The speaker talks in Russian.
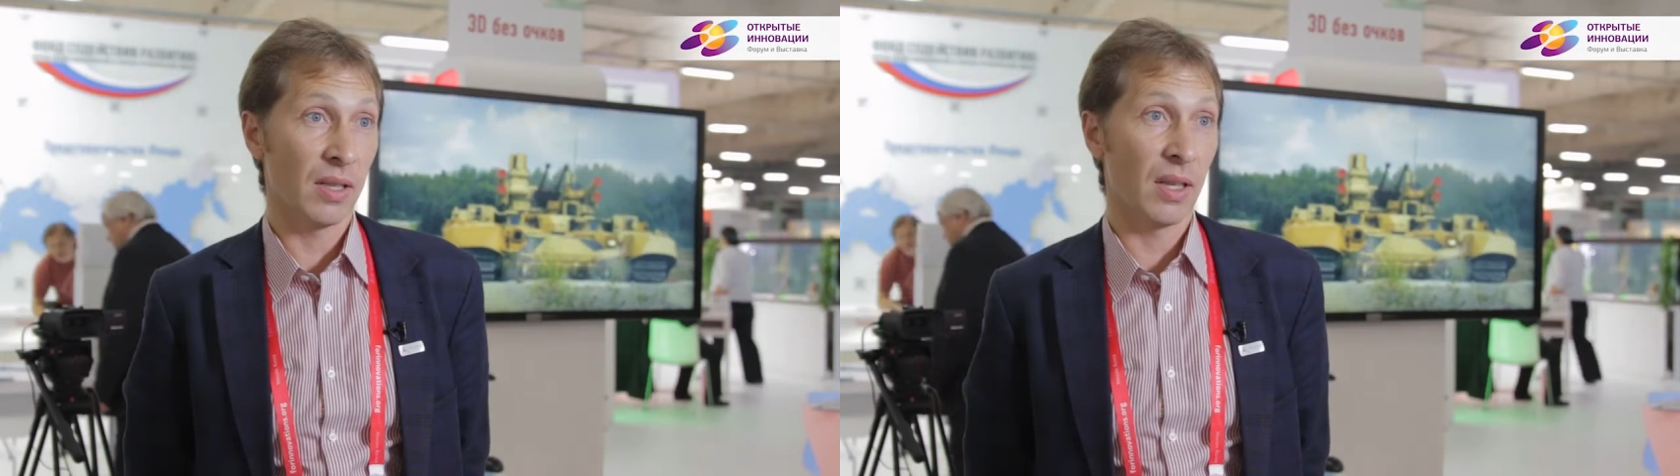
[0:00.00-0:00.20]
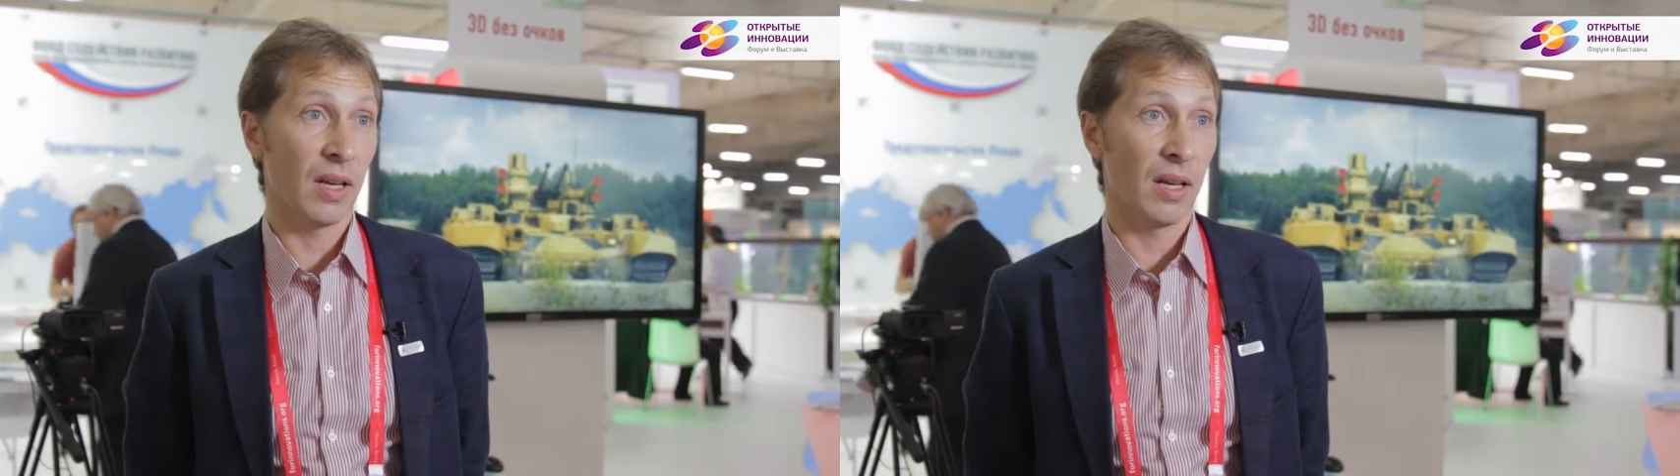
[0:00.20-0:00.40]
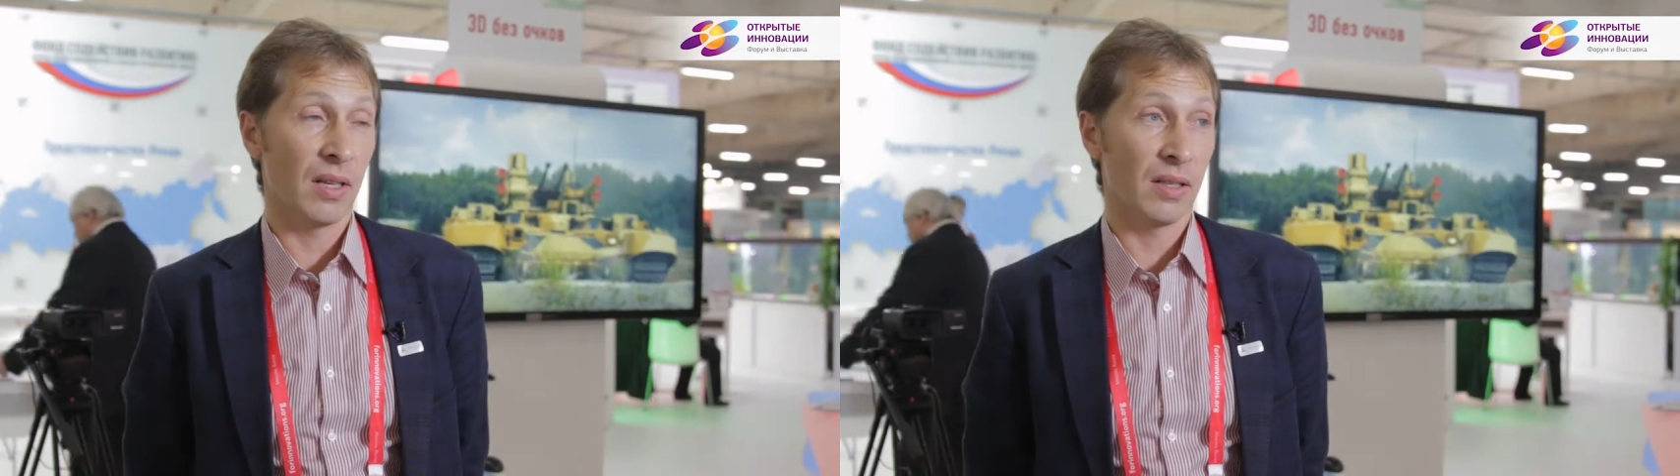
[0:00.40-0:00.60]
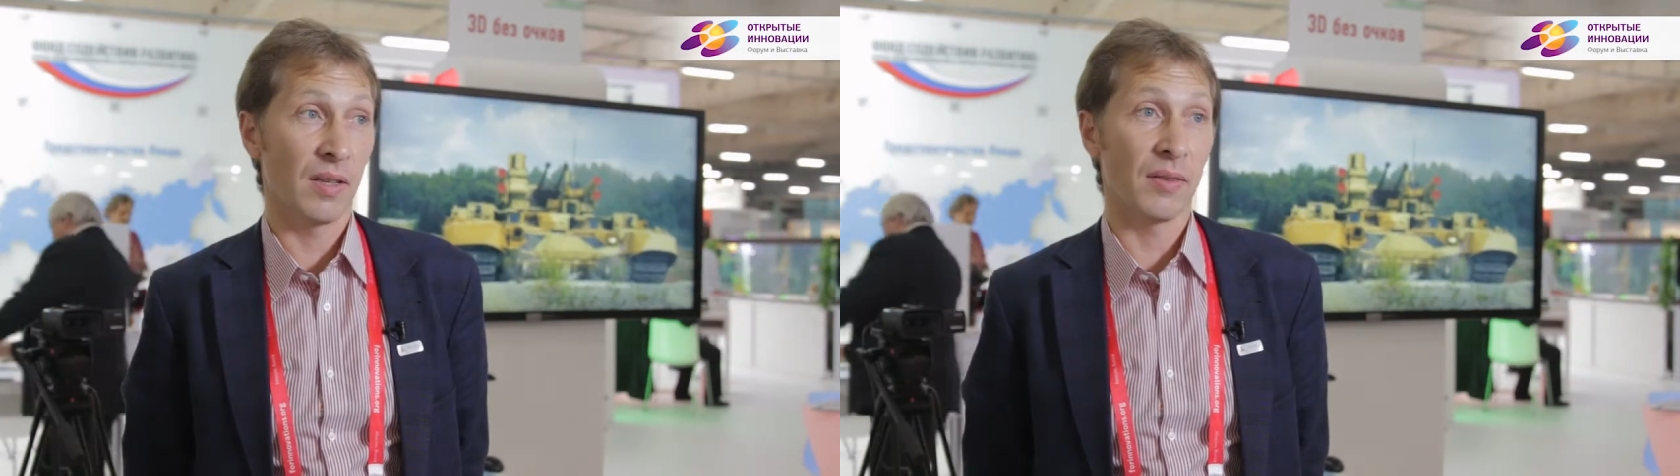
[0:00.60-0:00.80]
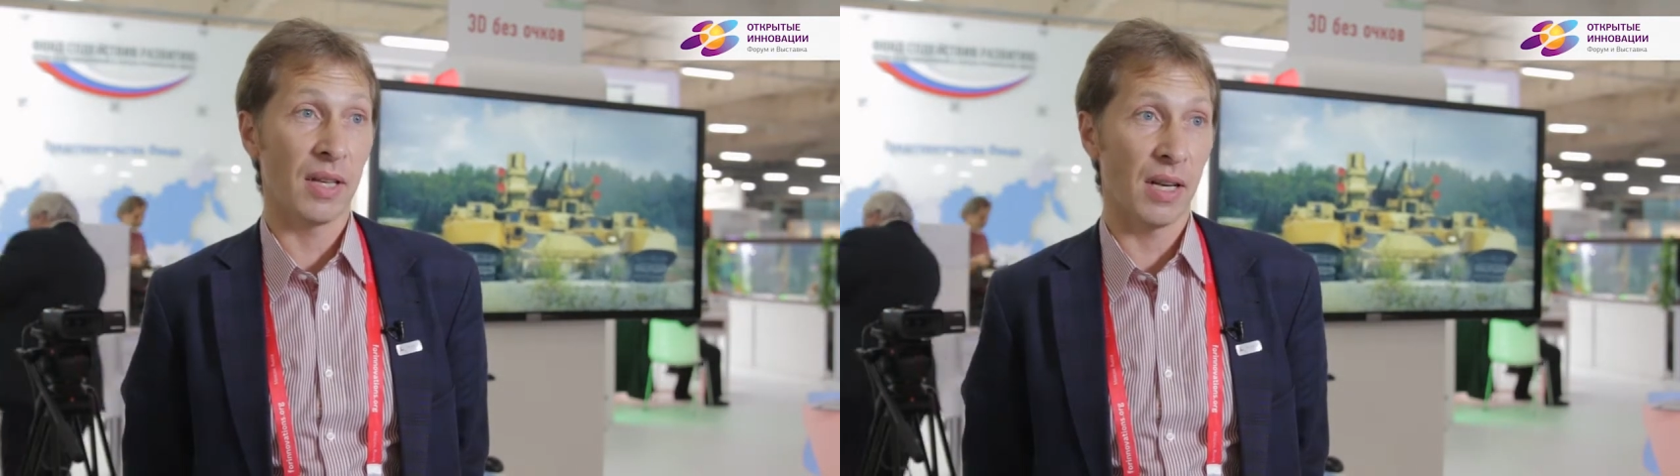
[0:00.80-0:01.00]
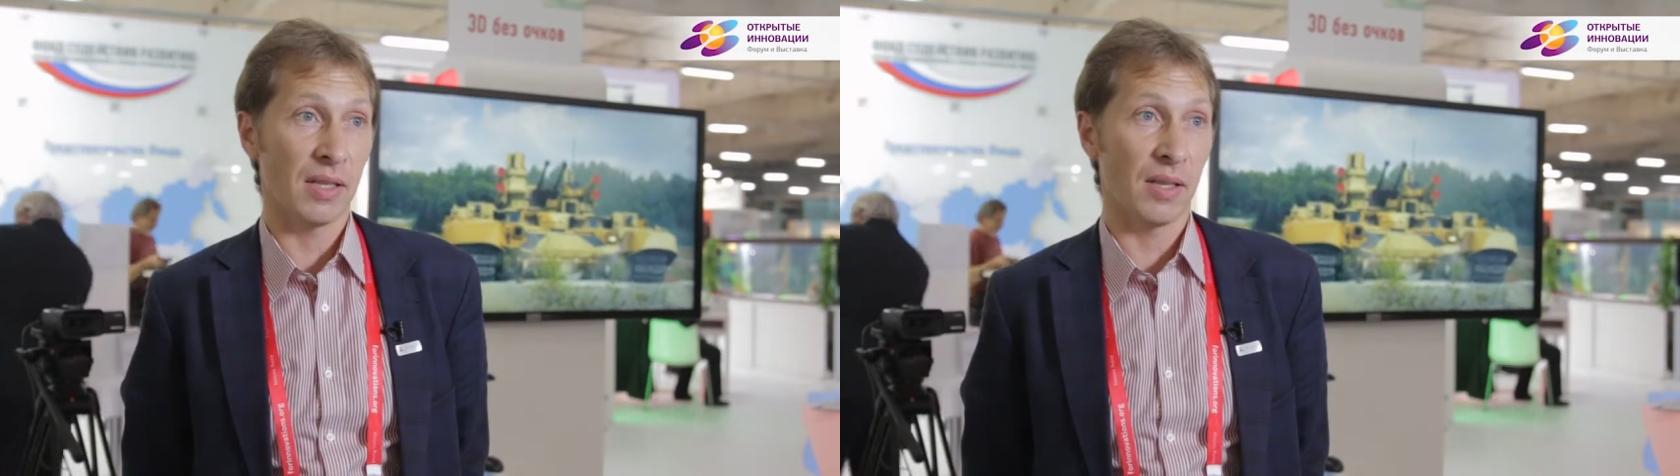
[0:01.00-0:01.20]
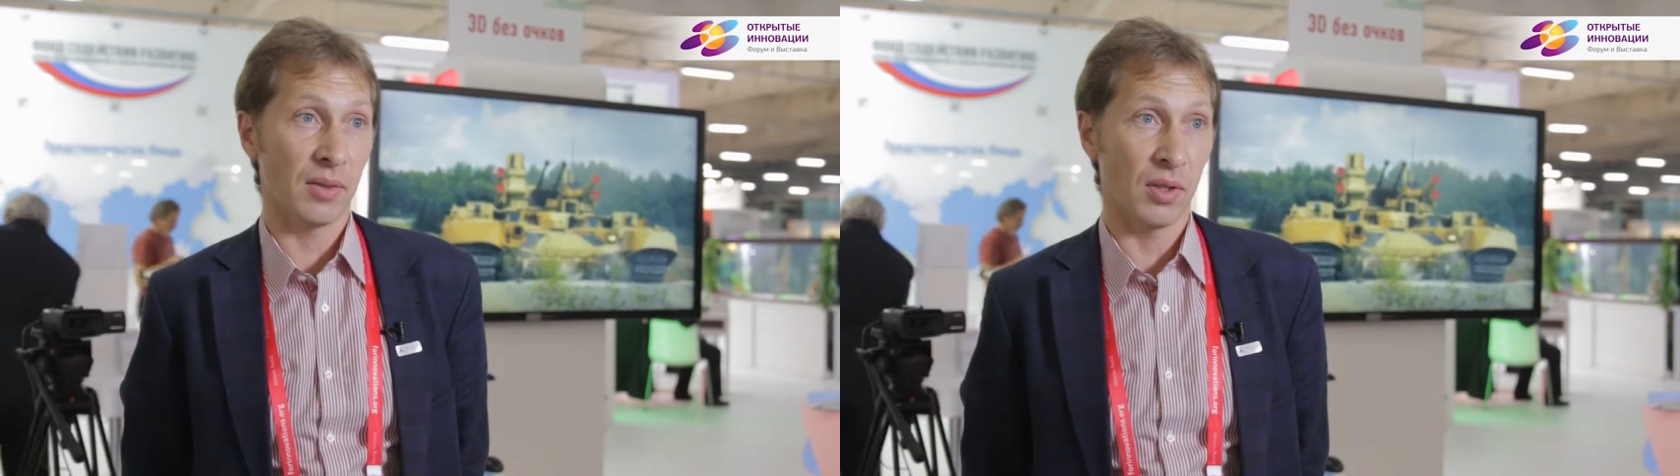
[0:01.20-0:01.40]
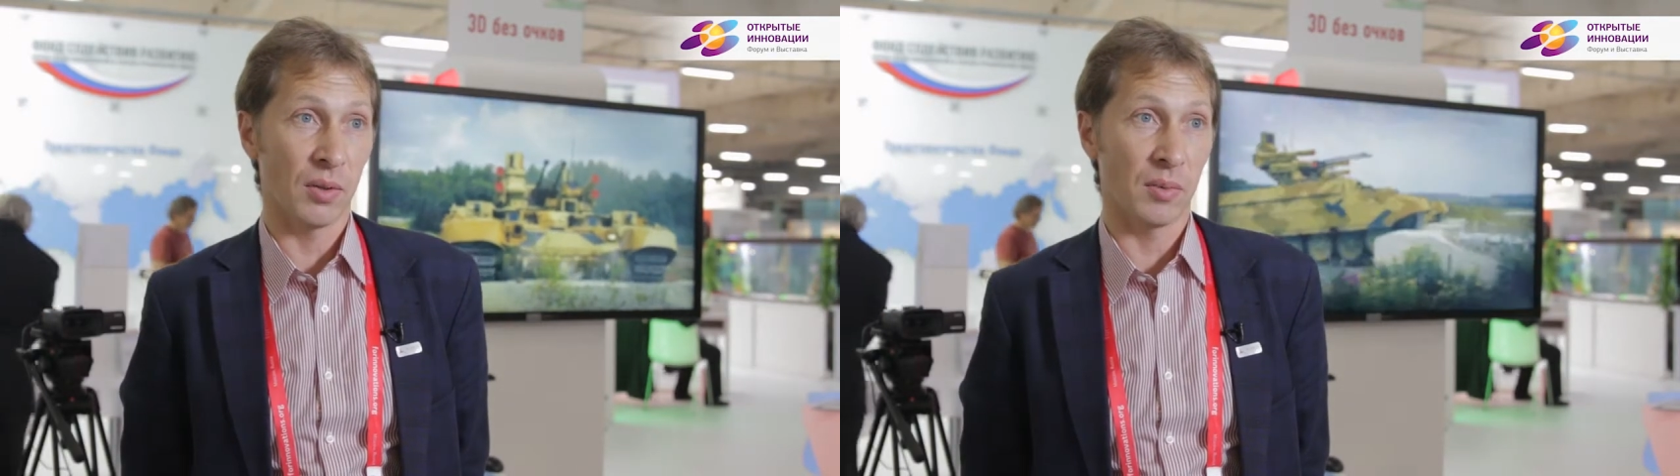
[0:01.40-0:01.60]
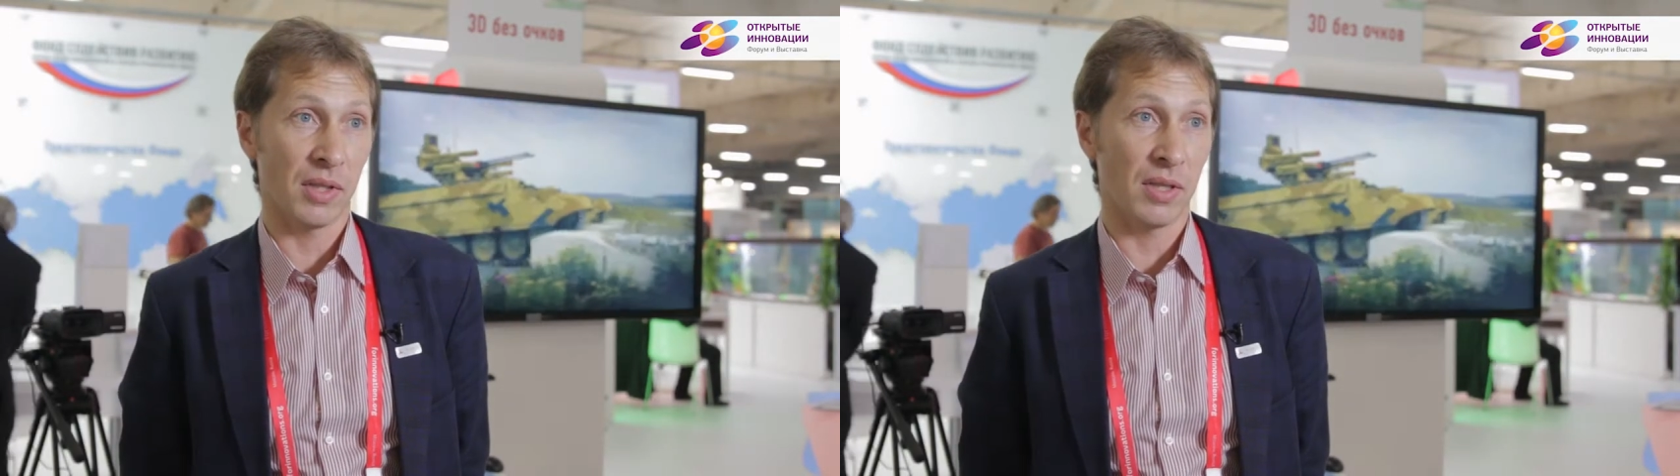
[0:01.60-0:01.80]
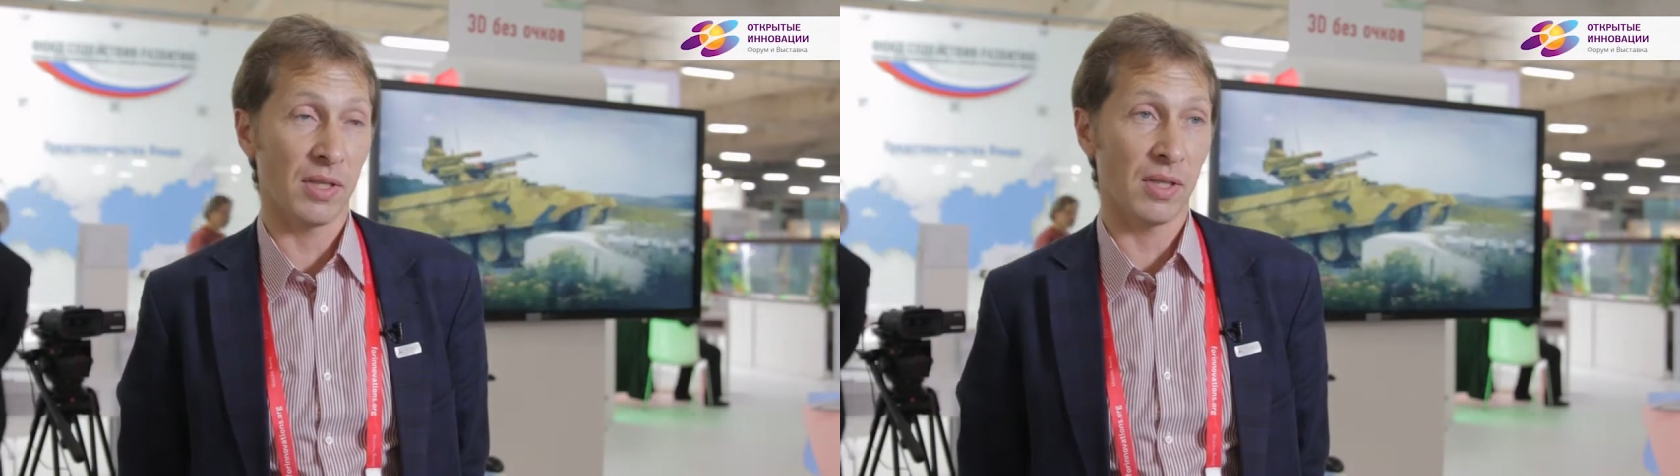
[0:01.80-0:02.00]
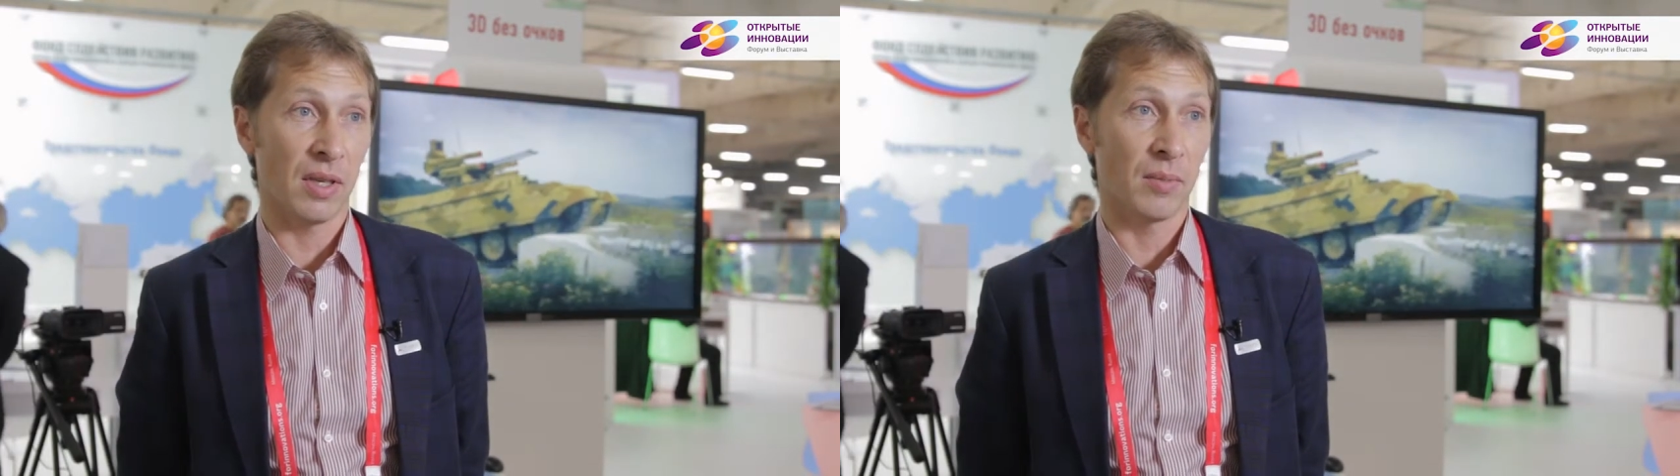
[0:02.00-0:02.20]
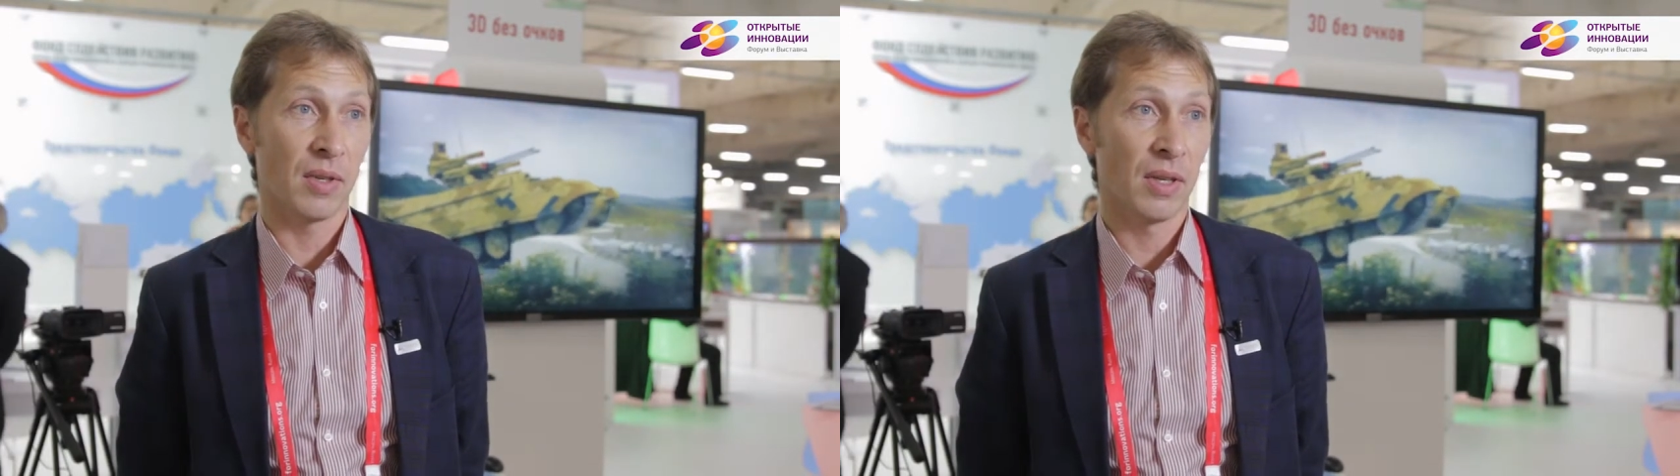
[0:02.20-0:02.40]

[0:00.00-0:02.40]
для навигации автономных систем,